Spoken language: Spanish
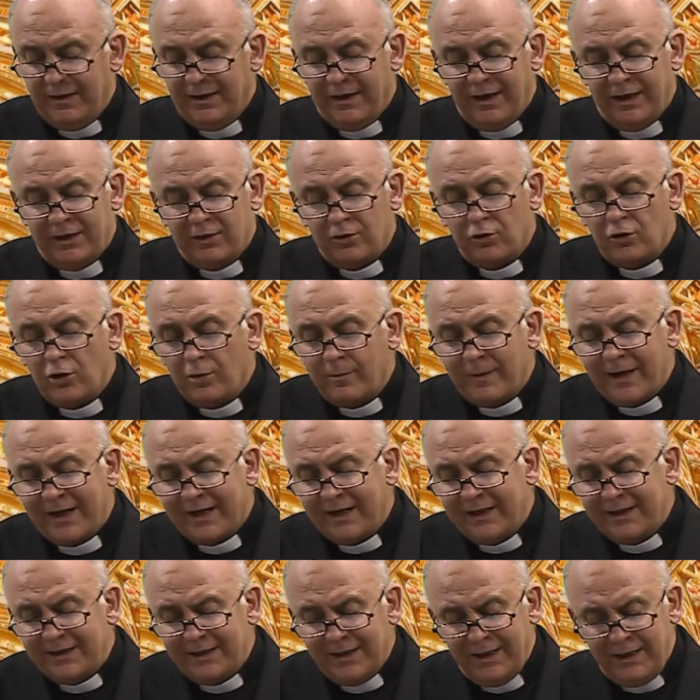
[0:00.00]
Estudió
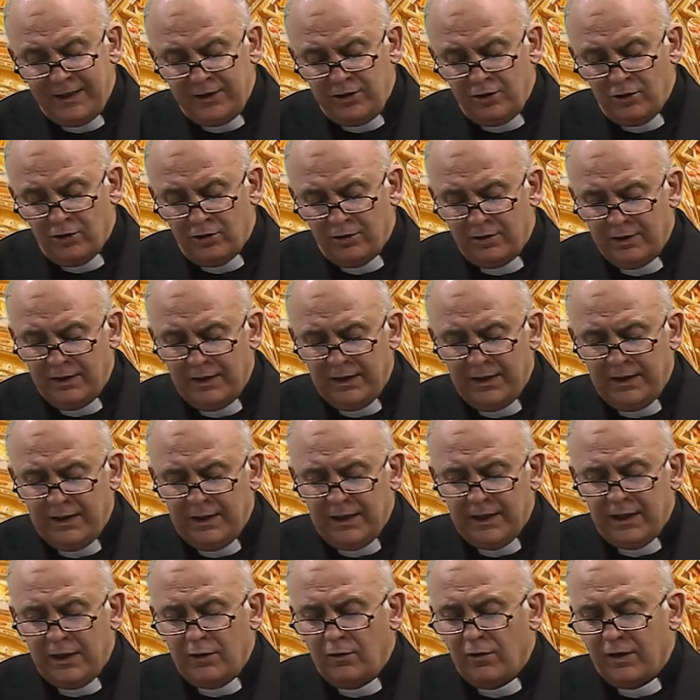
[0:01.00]
magisterio
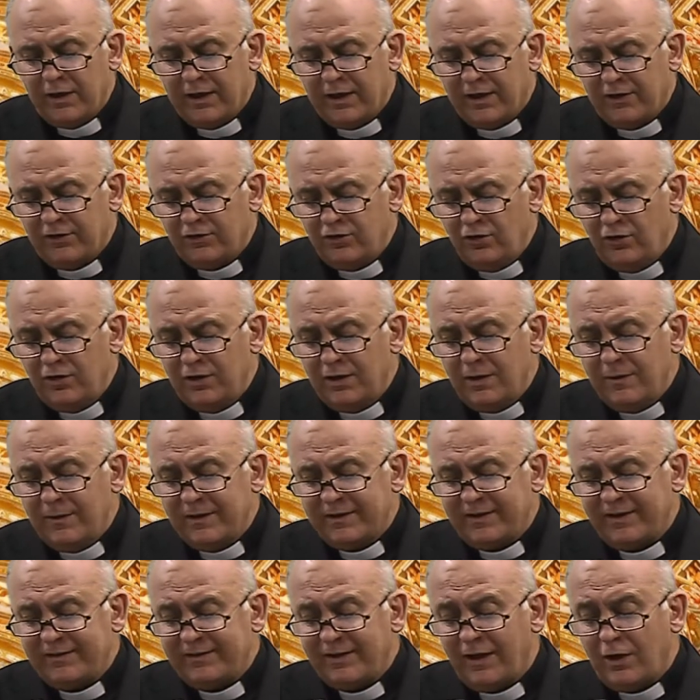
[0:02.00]
y lo ejerció en
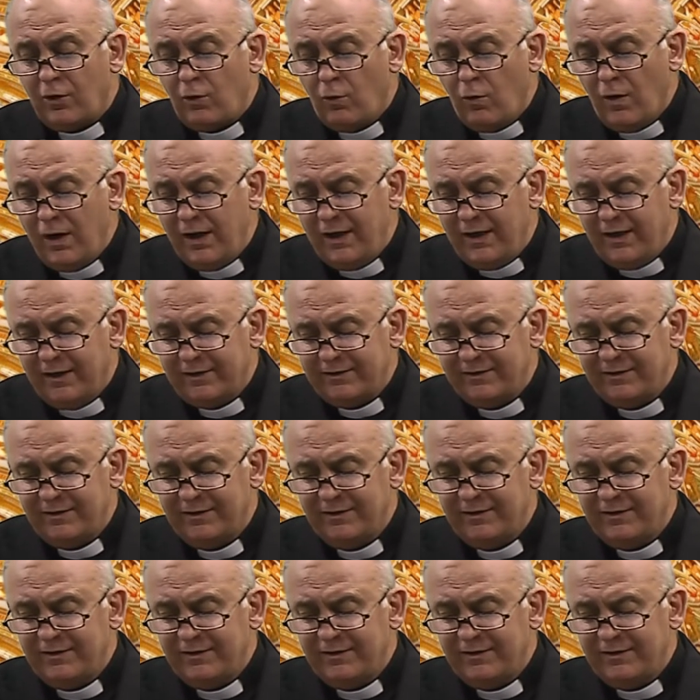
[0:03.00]
diversas escuelas,